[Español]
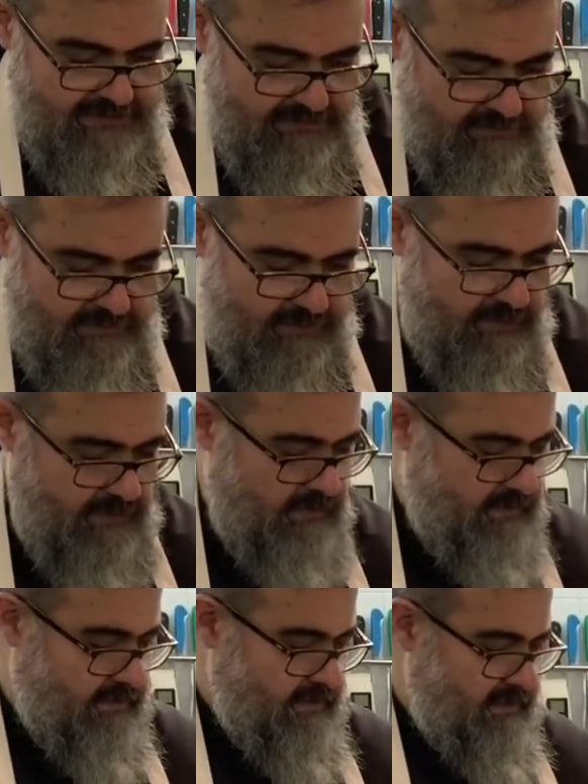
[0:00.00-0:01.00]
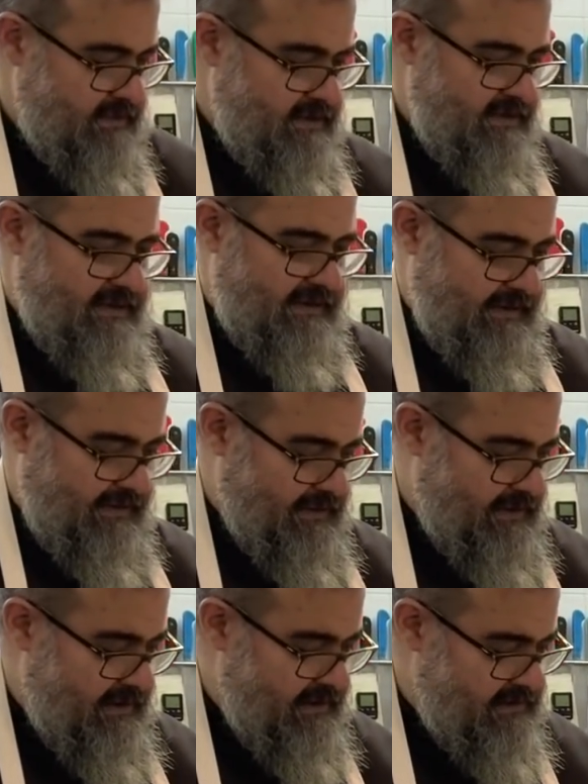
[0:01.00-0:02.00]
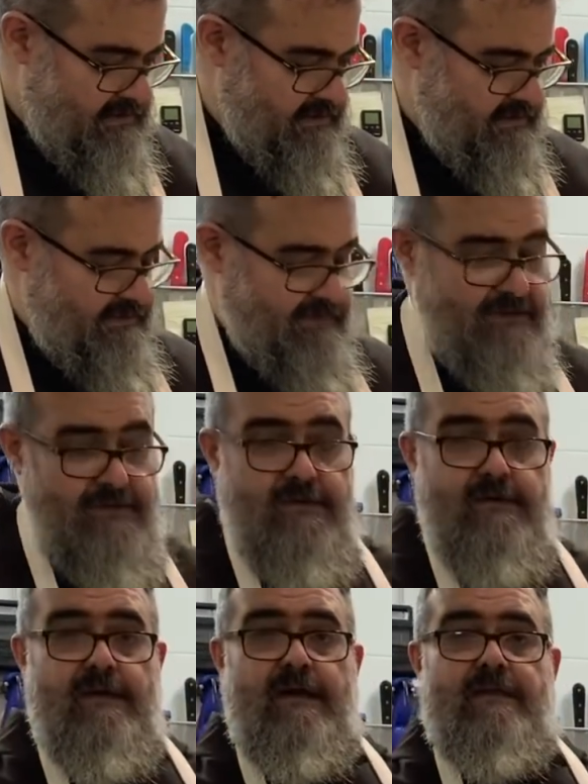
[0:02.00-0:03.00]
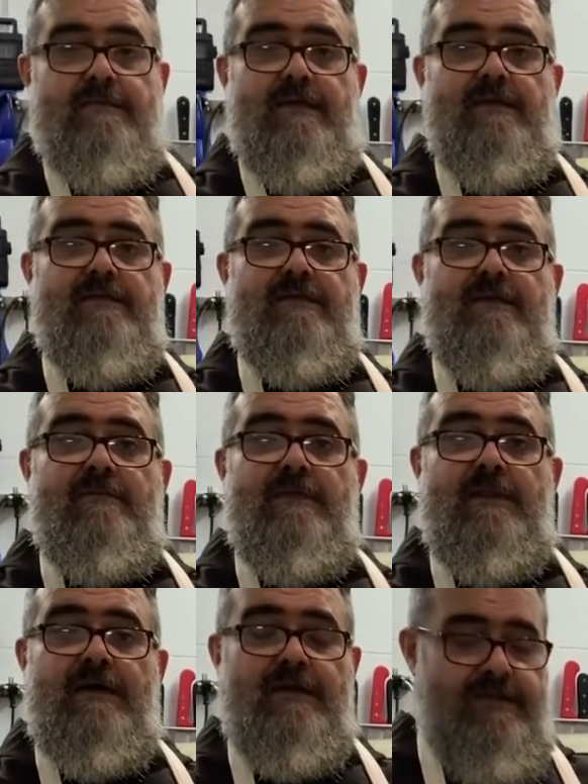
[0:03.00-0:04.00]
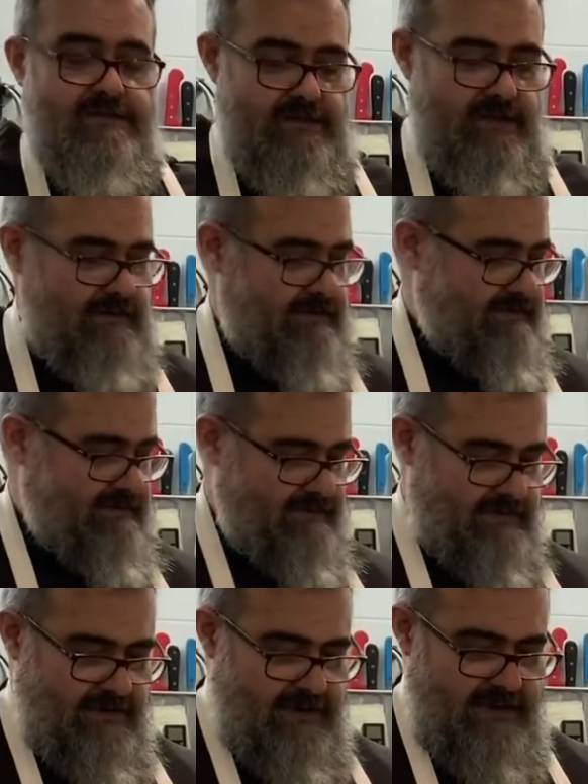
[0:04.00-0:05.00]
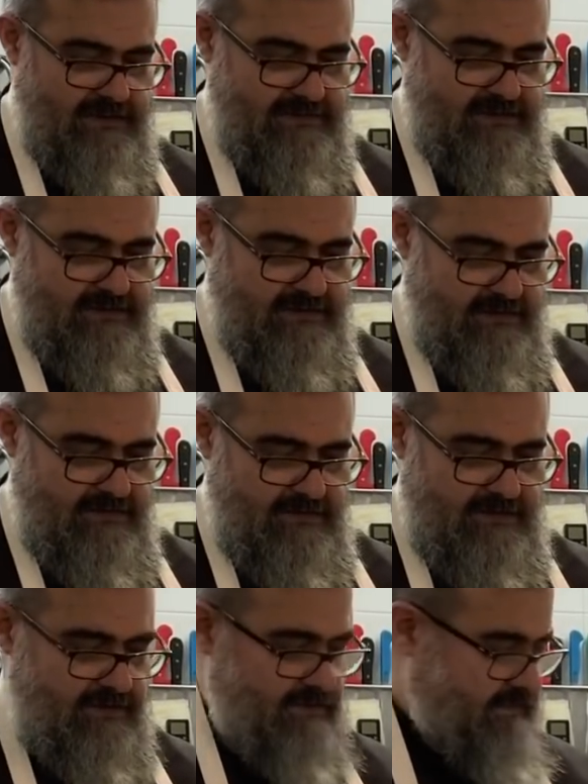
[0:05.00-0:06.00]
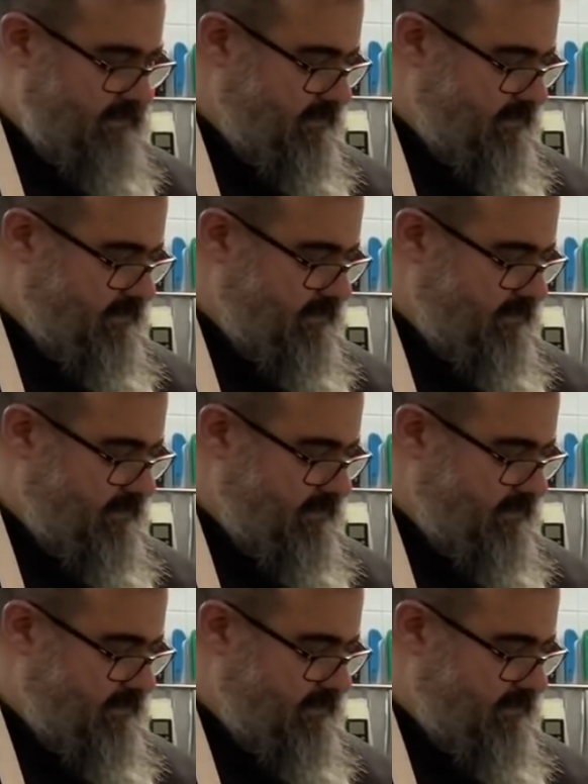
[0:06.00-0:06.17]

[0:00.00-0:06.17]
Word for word: en un bol añadirles aceite, vinagre y sal. Así de sencillo.